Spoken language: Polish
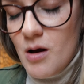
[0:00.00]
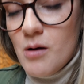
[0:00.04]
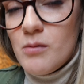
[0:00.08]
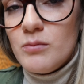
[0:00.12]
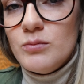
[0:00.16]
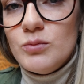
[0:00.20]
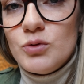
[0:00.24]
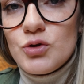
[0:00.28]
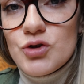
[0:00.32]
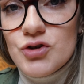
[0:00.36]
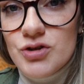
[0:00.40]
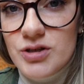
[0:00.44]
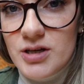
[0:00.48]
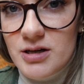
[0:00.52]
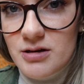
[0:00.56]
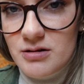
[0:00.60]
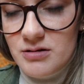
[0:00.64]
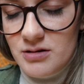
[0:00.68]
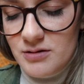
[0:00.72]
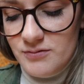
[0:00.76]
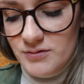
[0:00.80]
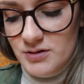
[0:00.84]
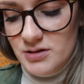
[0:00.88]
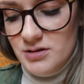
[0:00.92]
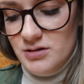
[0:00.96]

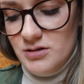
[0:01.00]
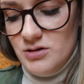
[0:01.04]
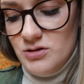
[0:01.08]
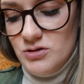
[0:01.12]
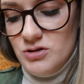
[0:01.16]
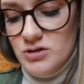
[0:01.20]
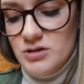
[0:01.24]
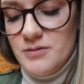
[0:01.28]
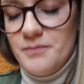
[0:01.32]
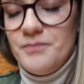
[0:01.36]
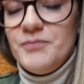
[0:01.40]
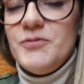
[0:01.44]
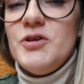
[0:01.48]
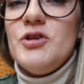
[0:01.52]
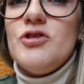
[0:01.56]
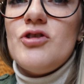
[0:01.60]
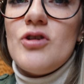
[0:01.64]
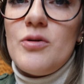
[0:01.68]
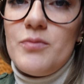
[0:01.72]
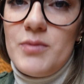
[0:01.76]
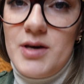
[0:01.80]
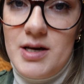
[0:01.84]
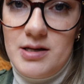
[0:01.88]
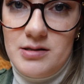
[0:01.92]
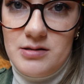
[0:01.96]
musztardowy sos i
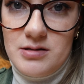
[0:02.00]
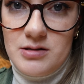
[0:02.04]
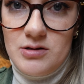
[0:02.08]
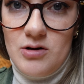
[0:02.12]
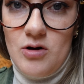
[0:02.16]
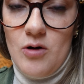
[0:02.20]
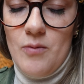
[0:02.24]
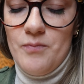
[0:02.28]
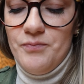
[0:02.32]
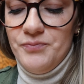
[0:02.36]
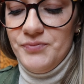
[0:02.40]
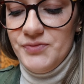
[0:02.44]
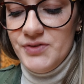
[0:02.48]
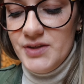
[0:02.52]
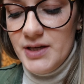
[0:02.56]
to mięsko.